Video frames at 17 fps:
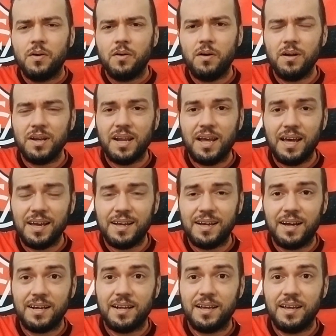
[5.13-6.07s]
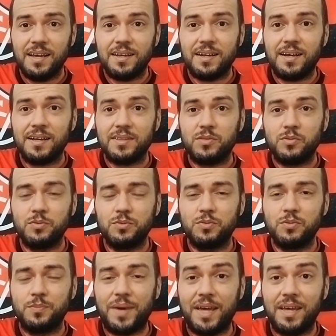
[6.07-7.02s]
Olá, galera, tudo
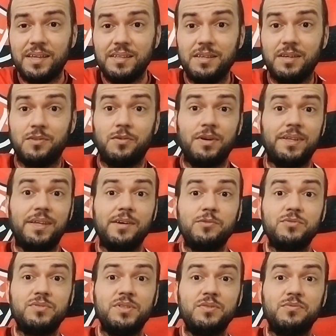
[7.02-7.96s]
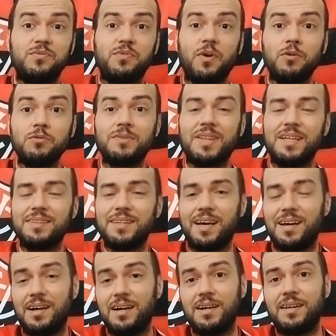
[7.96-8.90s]
bem? Oi, eu de volta
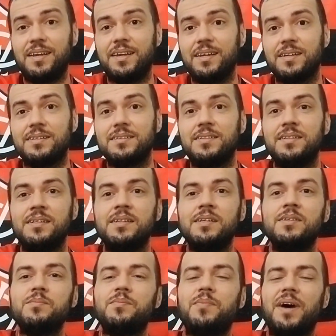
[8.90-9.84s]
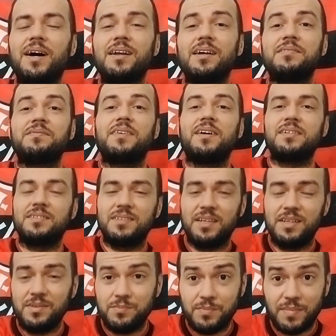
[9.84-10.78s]
na área para
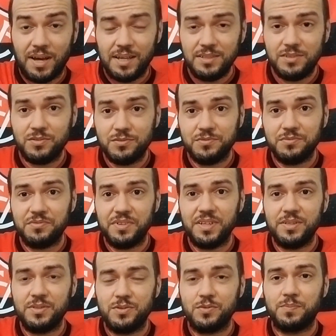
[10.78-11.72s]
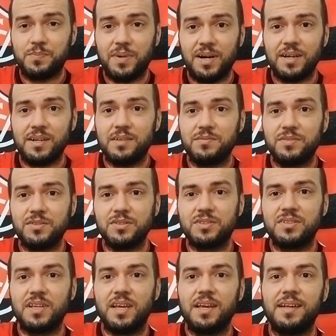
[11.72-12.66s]
fazer mais um vídeo para
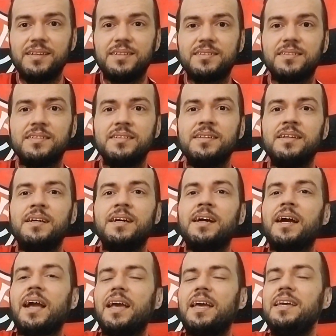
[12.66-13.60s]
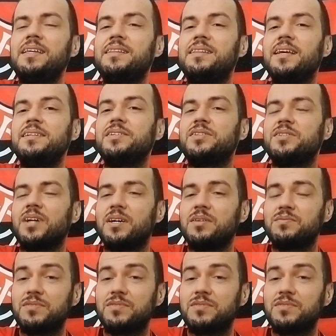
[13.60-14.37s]
vocês e deixar